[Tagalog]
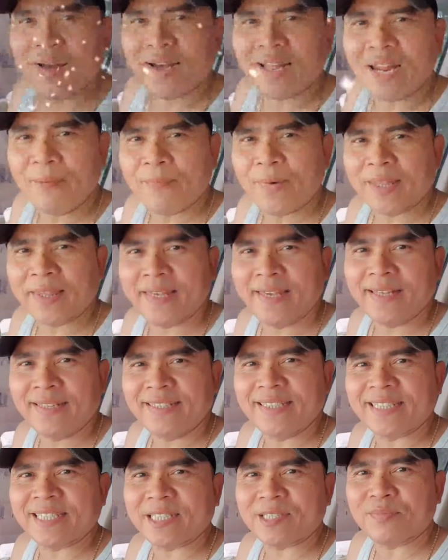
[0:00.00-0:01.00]

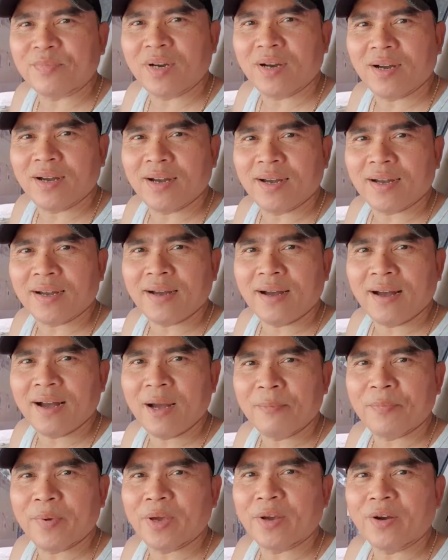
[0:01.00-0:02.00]
kapatids, mga
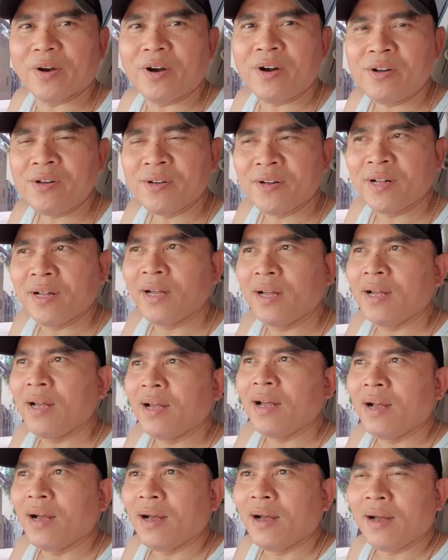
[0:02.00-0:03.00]
kahapi ko
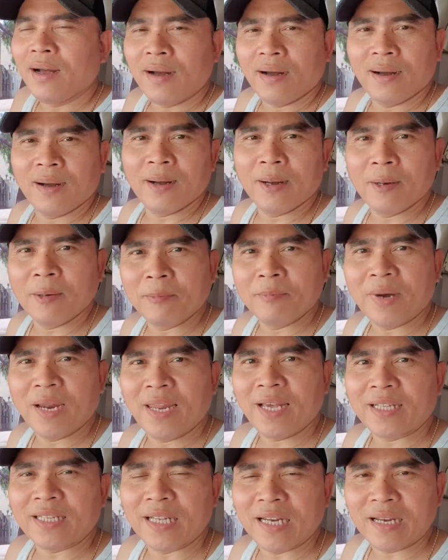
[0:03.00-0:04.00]
uh,
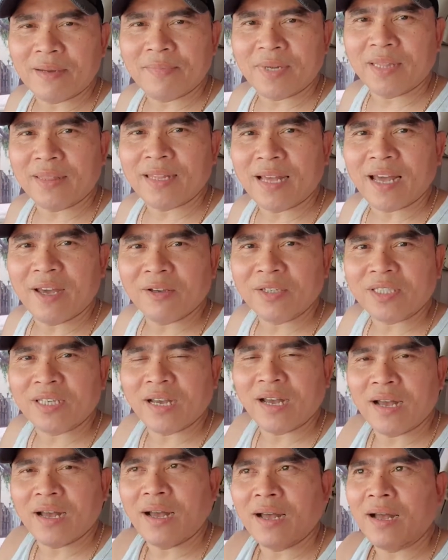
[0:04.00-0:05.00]
Balik na naman tayo
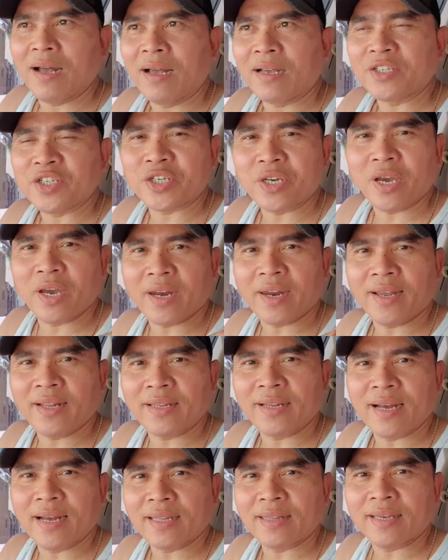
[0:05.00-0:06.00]
sa sharing
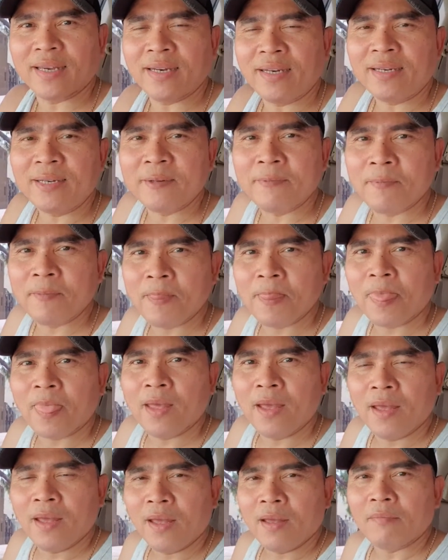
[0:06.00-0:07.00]
natin
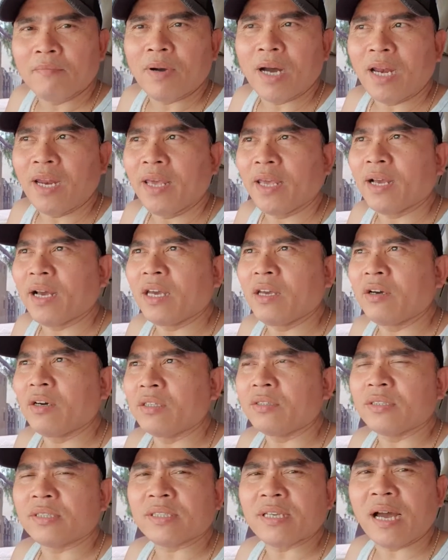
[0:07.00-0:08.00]
Bali
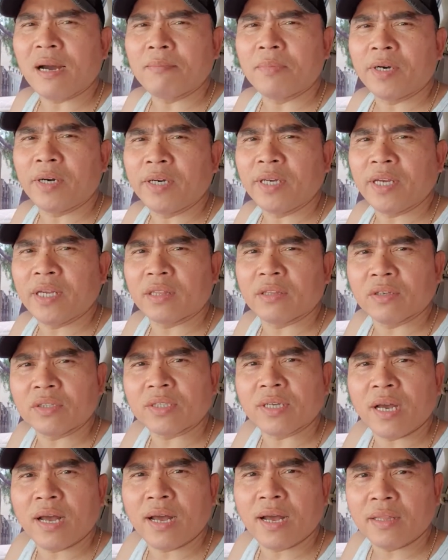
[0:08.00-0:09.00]
ngayon, summer dito
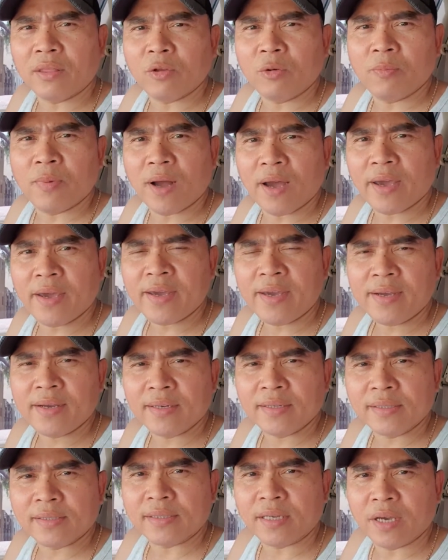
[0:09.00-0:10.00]
sa Dubai,
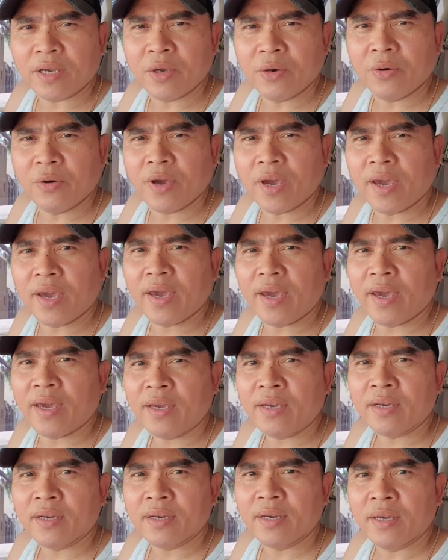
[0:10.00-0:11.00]
sa UAE
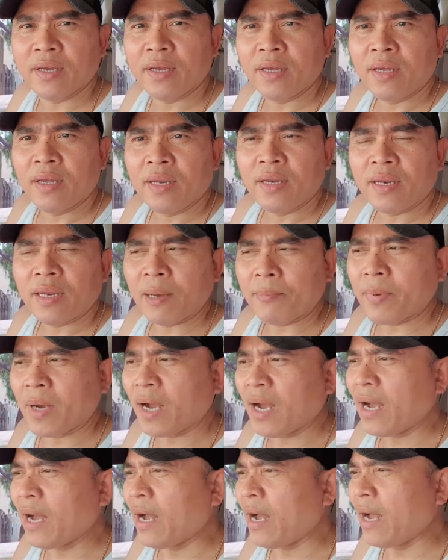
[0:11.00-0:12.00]

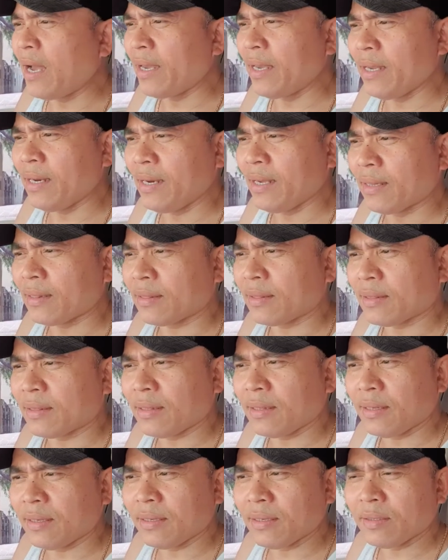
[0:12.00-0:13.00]
Napaka init,
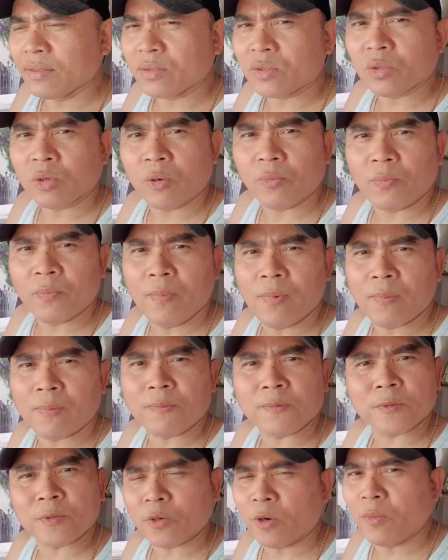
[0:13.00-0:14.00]
so,
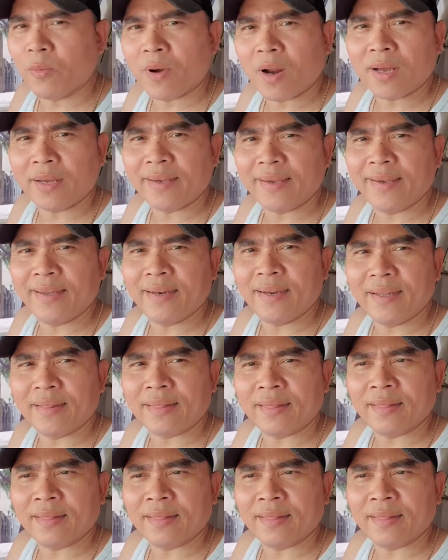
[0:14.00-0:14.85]
sobrang init